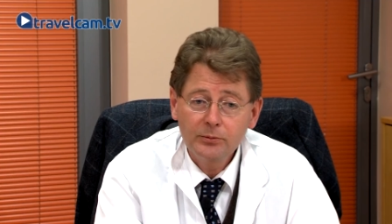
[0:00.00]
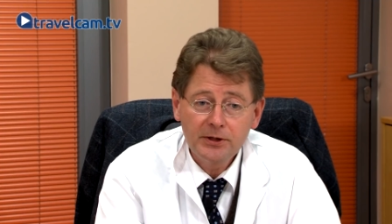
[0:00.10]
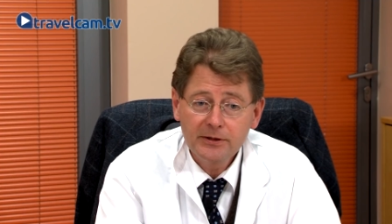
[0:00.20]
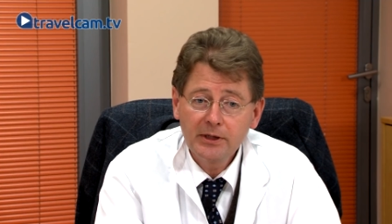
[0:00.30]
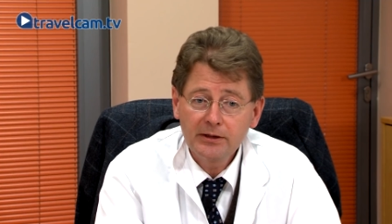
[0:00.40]

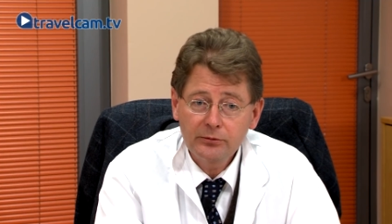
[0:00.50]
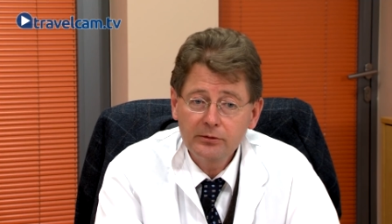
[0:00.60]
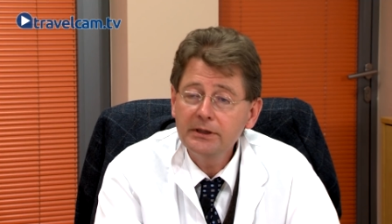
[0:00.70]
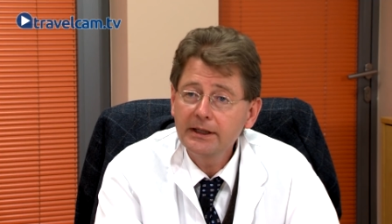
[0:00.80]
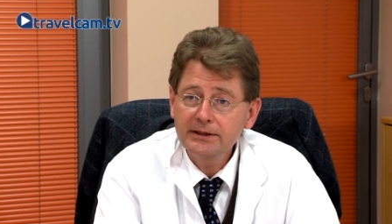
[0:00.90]
möchte man
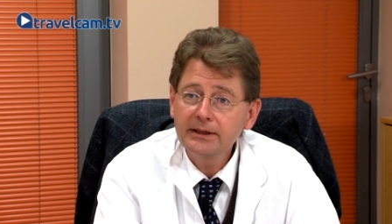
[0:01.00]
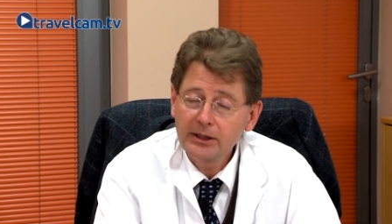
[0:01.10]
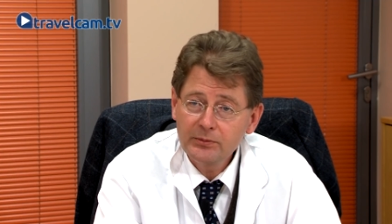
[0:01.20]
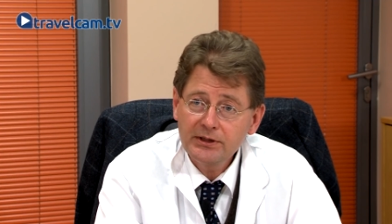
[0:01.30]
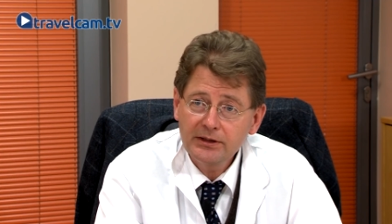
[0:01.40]
natürlich
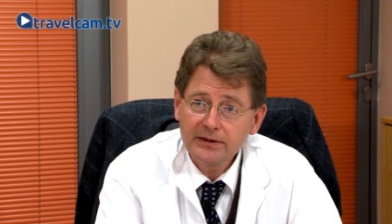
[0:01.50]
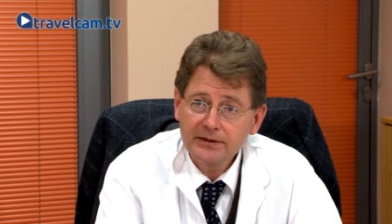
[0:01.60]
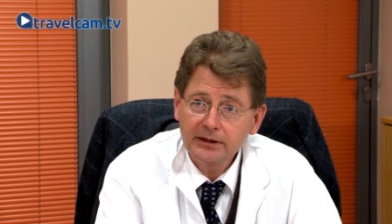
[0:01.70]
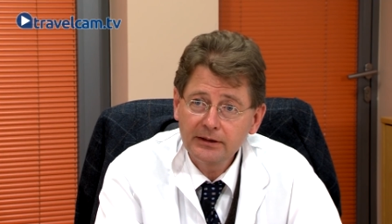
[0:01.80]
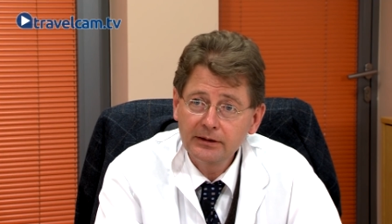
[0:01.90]
extrem sicher
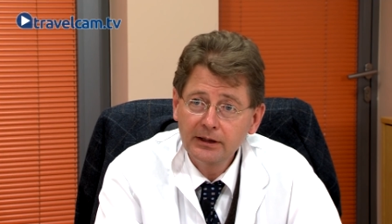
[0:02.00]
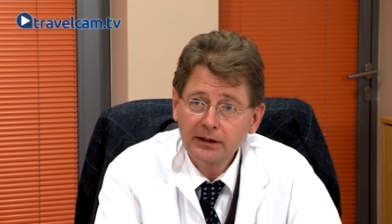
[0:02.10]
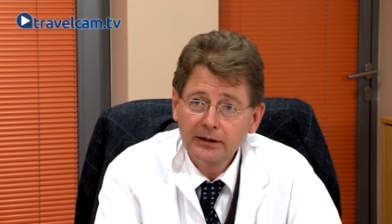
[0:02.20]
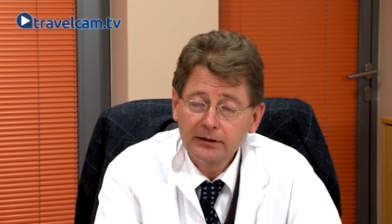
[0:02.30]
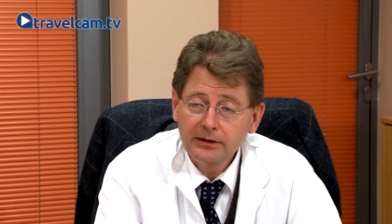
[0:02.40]
sein,
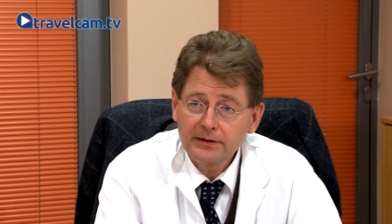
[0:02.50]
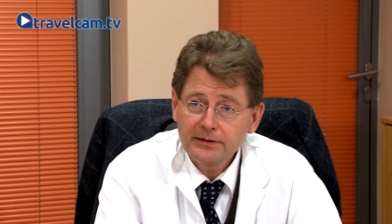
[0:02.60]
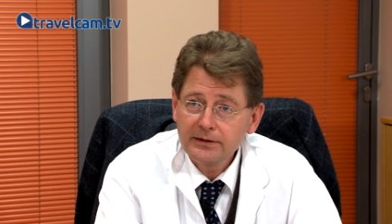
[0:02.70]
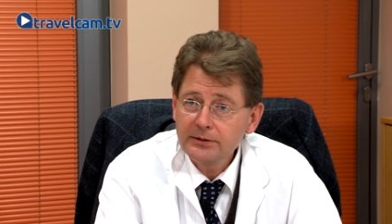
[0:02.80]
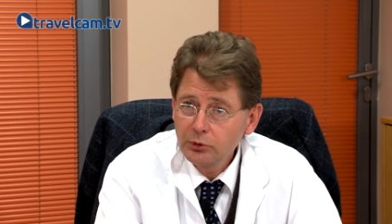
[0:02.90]

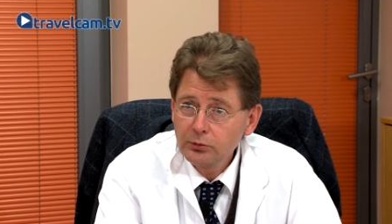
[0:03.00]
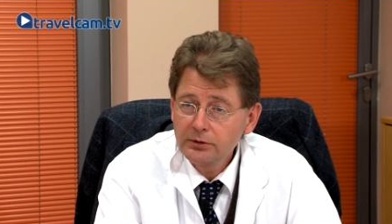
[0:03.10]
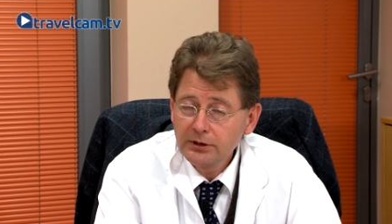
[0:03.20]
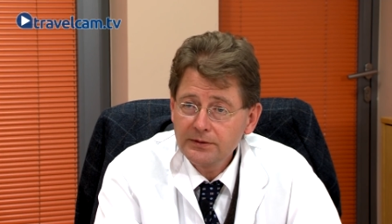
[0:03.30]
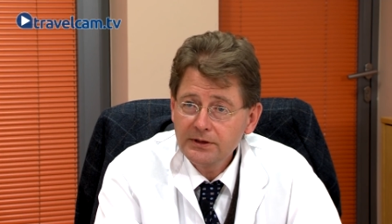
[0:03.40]
dass das
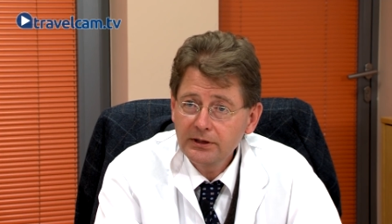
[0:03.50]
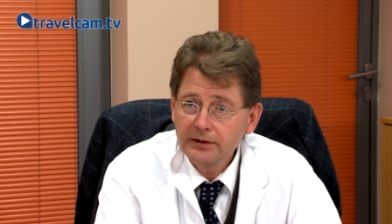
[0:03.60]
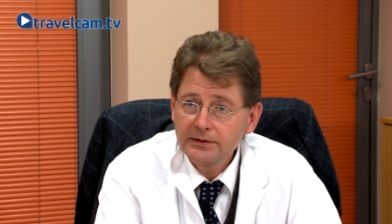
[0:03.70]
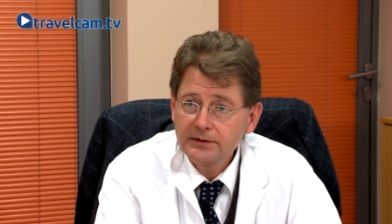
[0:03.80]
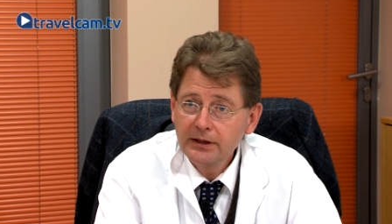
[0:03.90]
Produkt auch
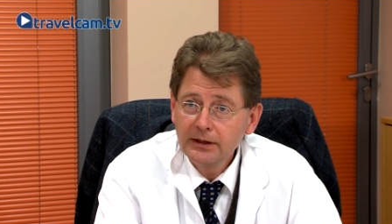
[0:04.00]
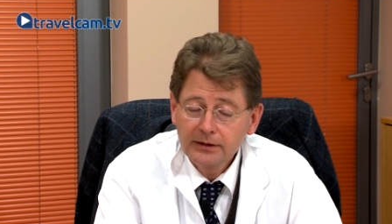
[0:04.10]
sicher ist.